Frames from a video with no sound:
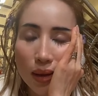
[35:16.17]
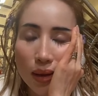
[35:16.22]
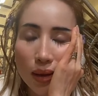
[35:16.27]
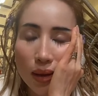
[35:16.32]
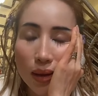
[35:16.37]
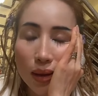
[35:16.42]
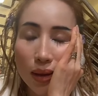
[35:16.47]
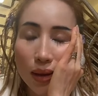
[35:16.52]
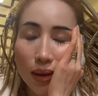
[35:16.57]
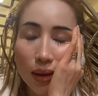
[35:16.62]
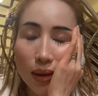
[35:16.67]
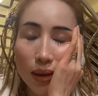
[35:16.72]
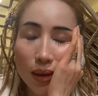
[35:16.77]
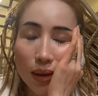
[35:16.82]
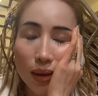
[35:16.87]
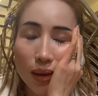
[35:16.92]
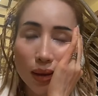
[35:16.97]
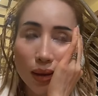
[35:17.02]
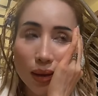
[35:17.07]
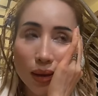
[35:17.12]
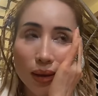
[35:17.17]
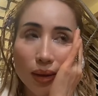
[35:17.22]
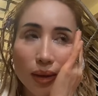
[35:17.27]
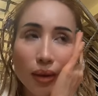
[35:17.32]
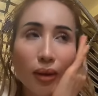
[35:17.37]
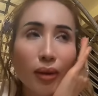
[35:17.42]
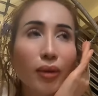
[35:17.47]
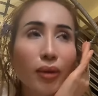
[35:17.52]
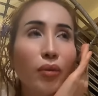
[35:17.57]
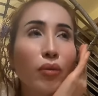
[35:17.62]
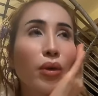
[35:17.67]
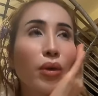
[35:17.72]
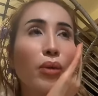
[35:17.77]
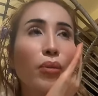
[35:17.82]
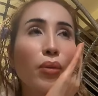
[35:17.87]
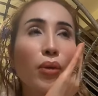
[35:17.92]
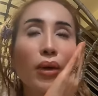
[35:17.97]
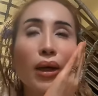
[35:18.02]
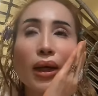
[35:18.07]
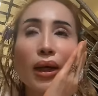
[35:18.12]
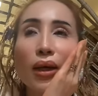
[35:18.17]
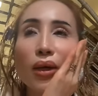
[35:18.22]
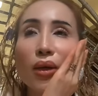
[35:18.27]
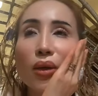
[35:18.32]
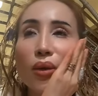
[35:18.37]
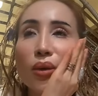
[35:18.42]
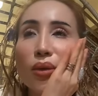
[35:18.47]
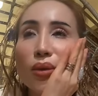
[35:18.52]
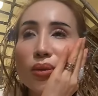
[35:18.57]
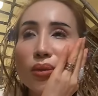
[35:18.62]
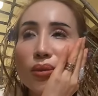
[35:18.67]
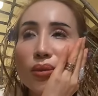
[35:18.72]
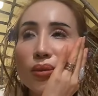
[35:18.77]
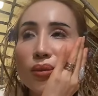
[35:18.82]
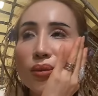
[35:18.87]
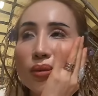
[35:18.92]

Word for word: ơi nguyên một ngày luôn